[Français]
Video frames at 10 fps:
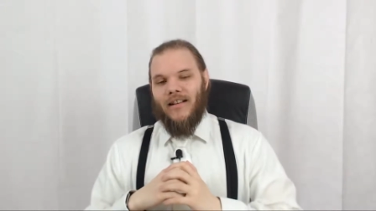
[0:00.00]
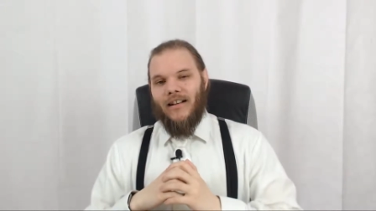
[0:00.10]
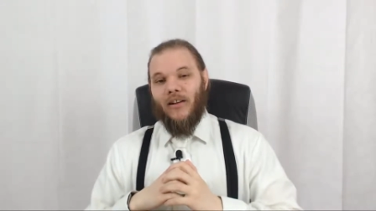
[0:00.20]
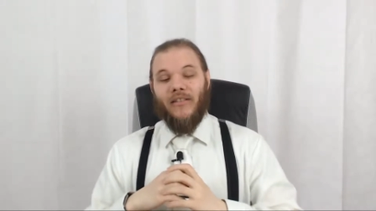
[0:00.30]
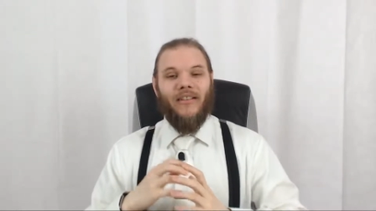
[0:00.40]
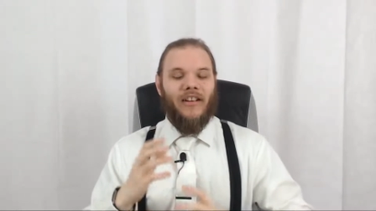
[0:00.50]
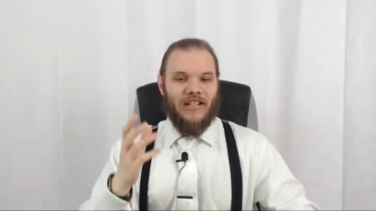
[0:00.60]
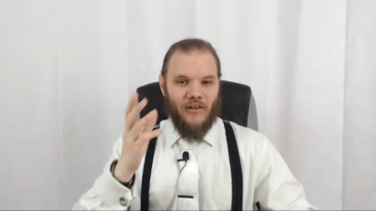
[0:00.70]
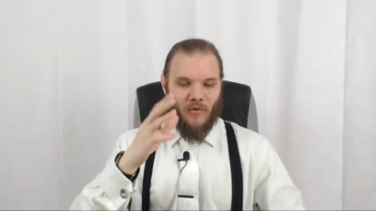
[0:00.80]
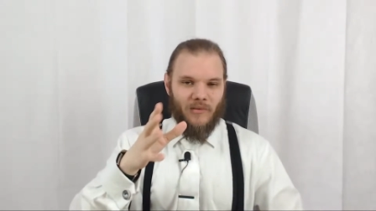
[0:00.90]
Alors c'est vrai que
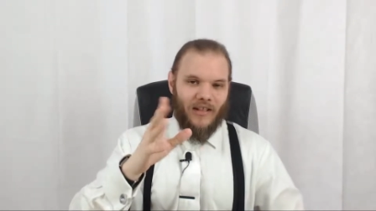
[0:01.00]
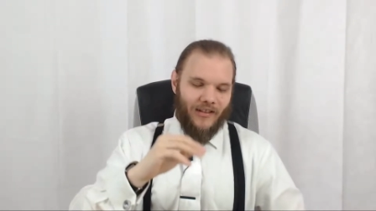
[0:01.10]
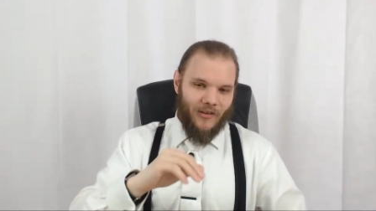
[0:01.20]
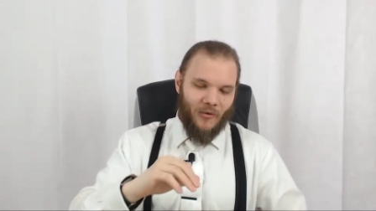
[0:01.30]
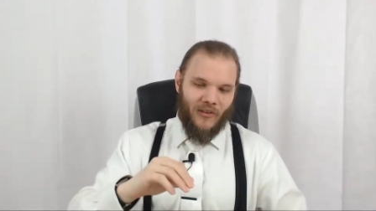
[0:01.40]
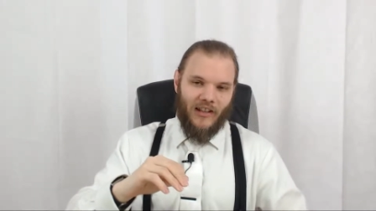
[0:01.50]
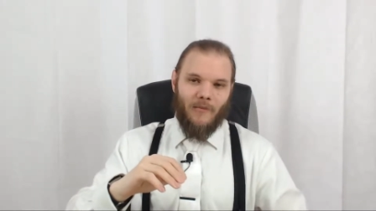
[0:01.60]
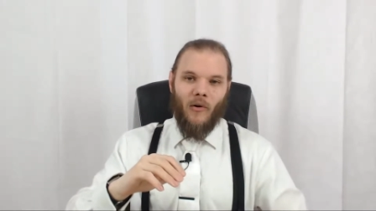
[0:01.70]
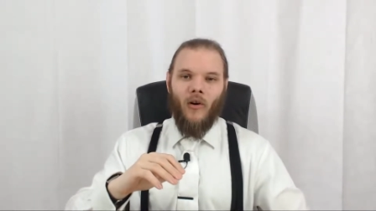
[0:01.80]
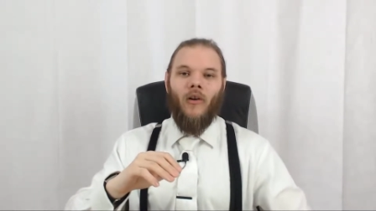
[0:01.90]
j'avais oublié quelques
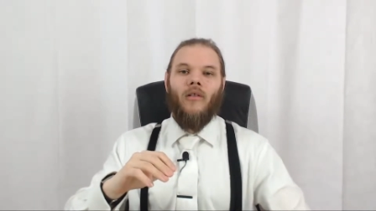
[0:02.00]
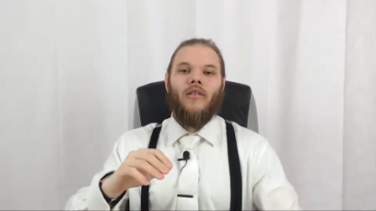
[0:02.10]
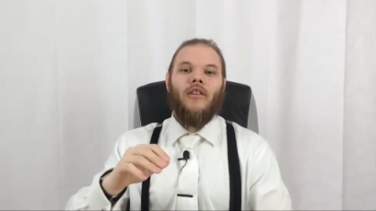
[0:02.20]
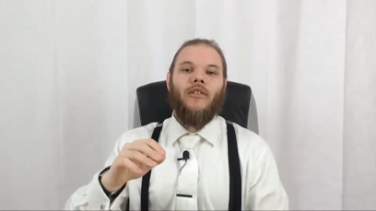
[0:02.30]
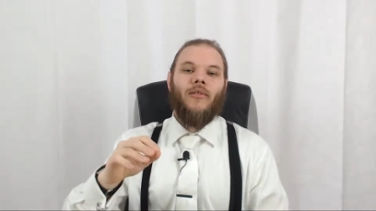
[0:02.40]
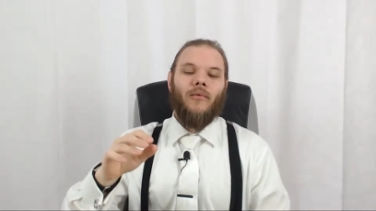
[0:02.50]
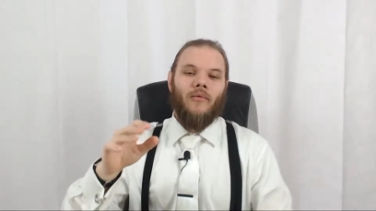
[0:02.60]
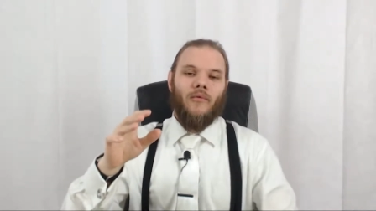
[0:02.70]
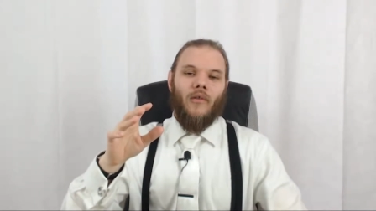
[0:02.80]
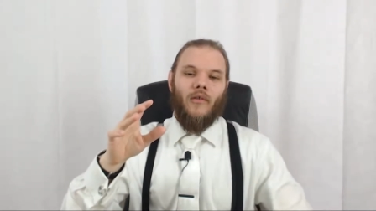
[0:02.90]
éléments qui
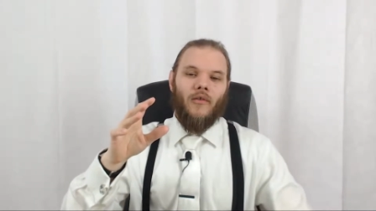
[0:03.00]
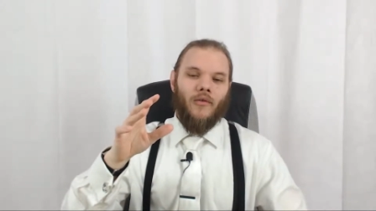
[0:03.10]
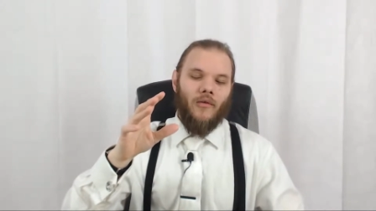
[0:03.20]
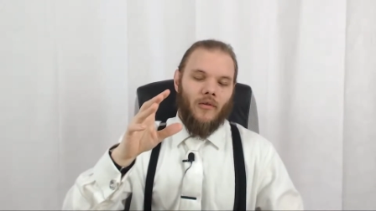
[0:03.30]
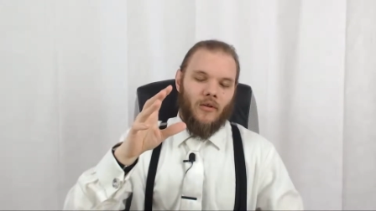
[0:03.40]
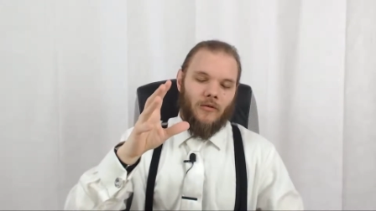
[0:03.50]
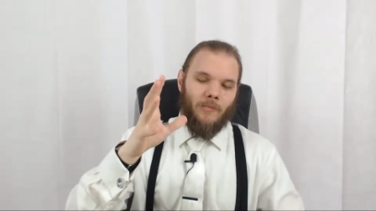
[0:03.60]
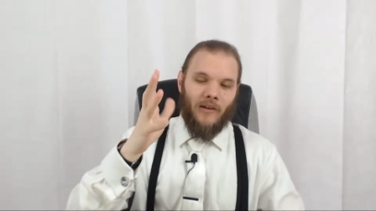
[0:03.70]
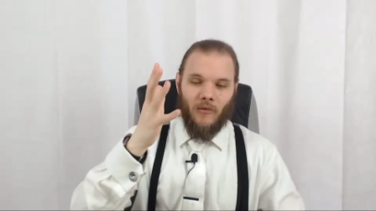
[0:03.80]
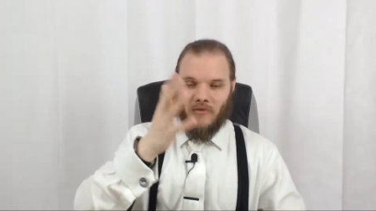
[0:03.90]
sont que euh,
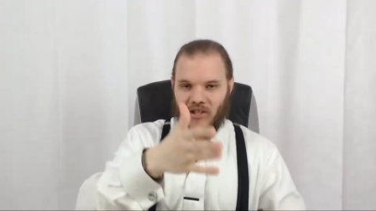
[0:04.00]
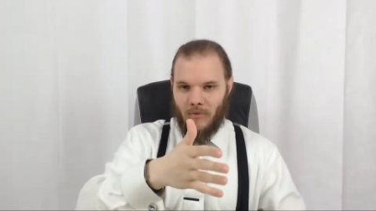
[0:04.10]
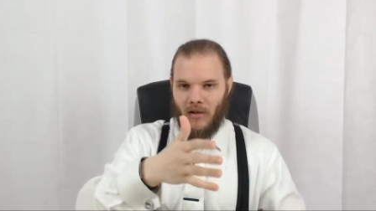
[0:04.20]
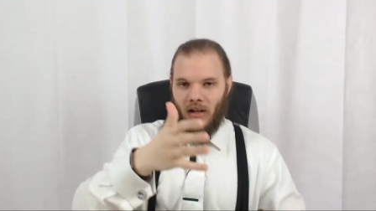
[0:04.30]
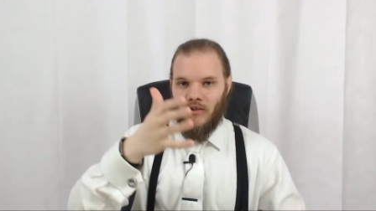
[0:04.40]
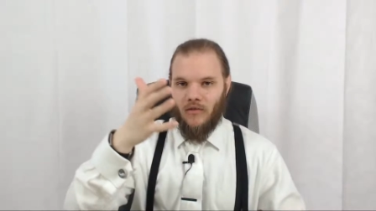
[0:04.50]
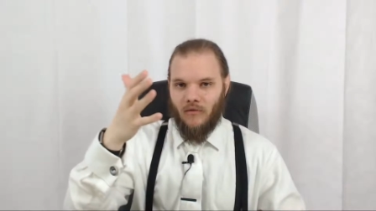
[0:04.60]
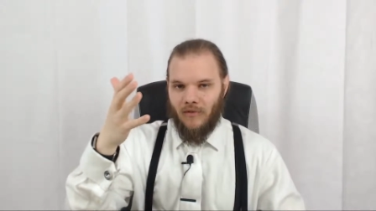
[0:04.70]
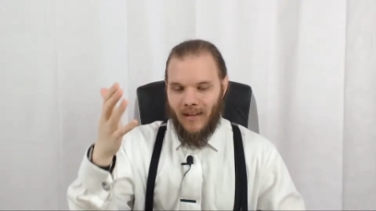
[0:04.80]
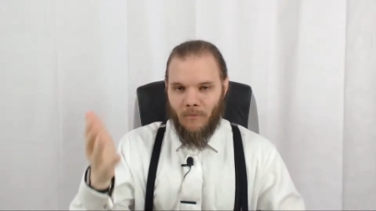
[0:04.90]
par exemple Gemma
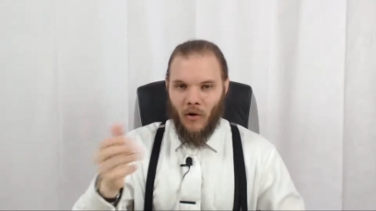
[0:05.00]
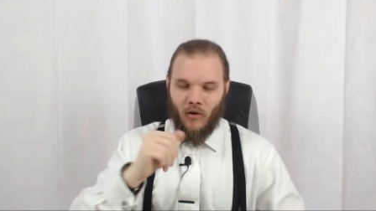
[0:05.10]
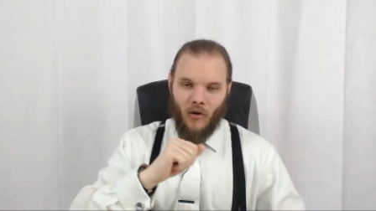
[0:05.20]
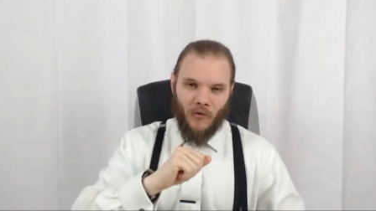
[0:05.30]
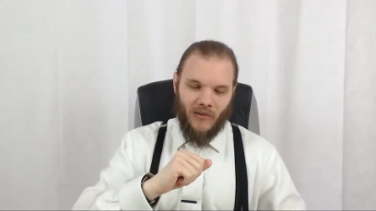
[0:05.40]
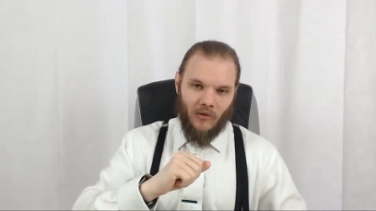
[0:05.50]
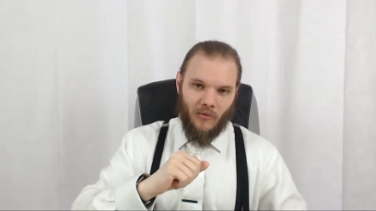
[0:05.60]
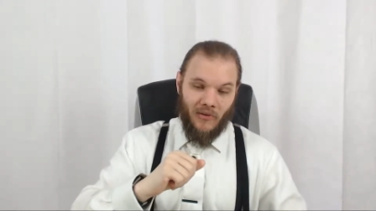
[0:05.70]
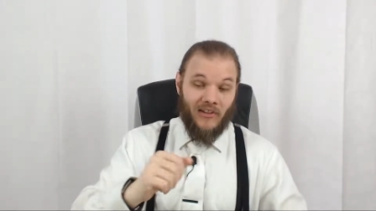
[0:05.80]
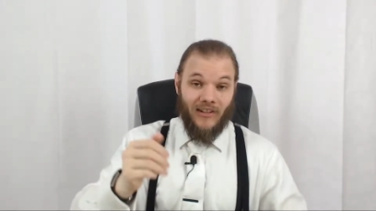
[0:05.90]
n'est pas encore enceinte de
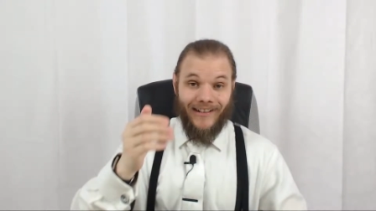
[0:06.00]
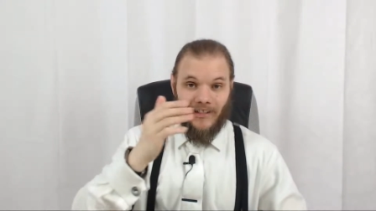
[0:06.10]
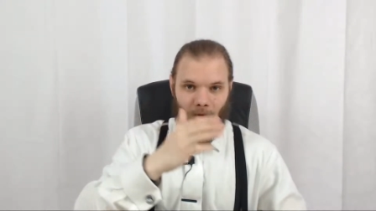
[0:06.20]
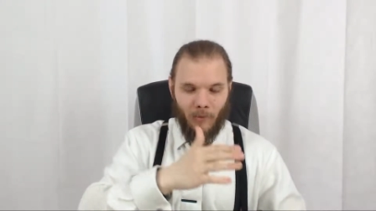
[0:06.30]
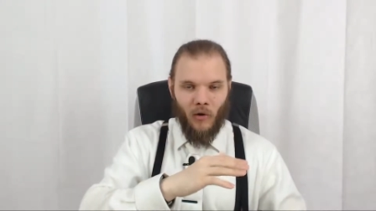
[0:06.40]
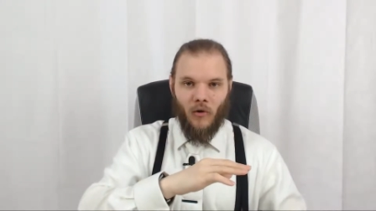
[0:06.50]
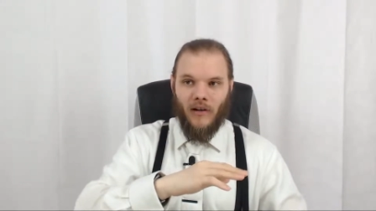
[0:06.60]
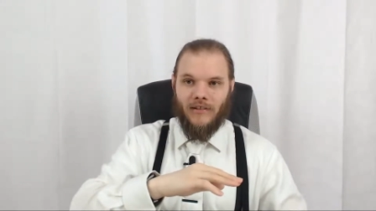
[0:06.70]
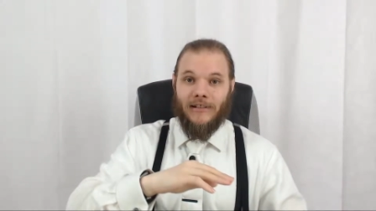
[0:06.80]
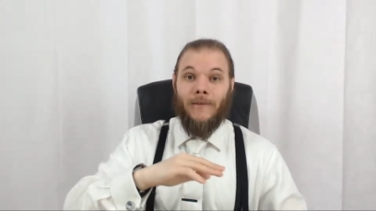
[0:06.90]
Fitz et ne l'a pas encore
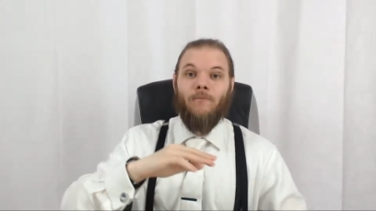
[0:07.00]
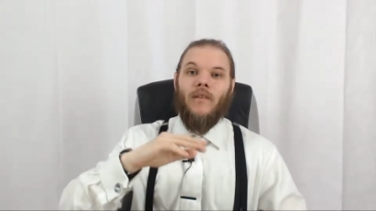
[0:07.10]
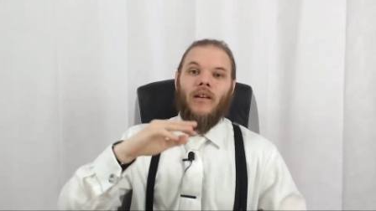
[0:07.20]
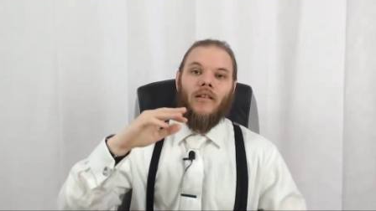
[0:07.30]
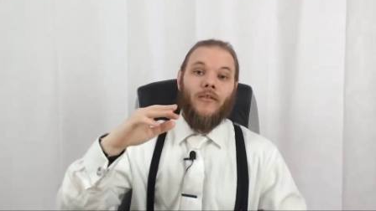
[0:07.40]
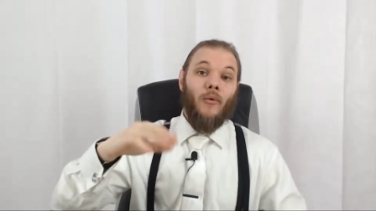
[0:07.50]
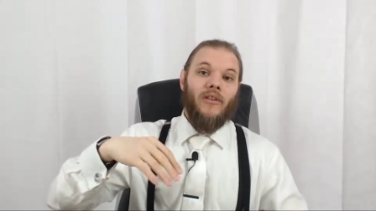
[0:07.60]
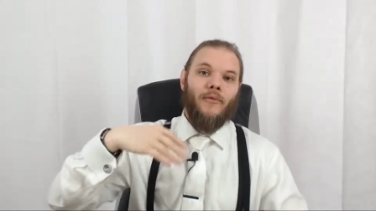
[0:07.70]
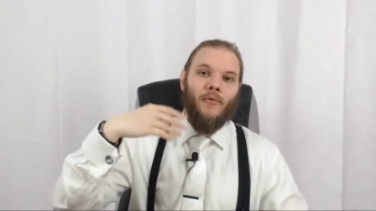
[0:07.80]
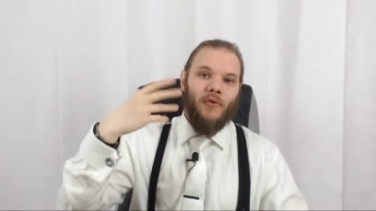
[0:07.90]
été,
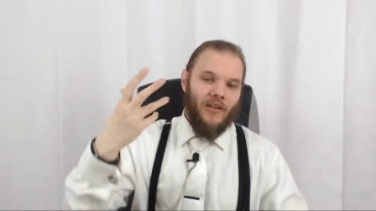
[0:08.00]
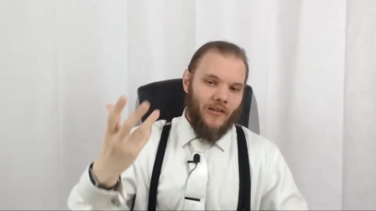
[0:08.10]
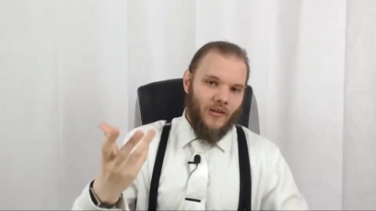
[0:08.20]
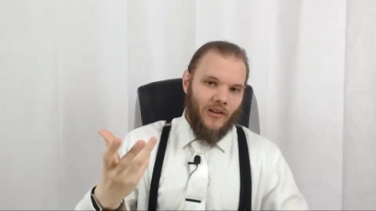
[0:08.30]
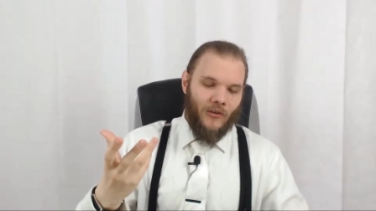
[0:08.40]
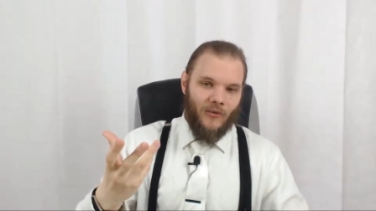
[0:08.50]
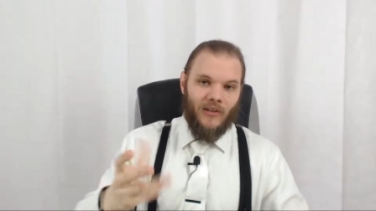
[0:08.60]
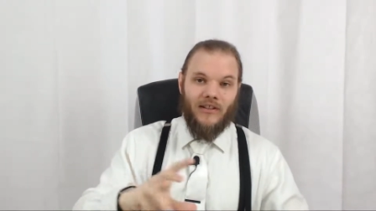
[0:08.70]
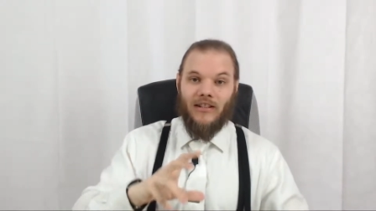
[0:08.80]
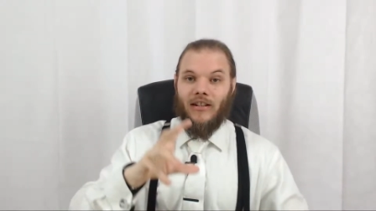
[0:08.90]
donc il faut qu'elle donne naissance
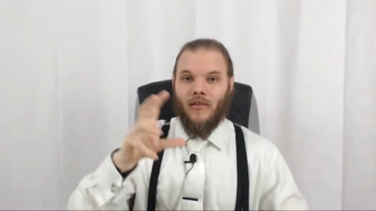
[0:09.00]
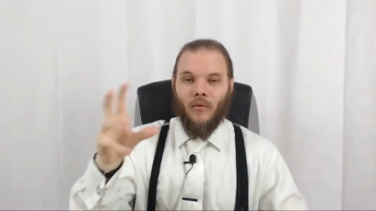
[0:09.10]
à Dick.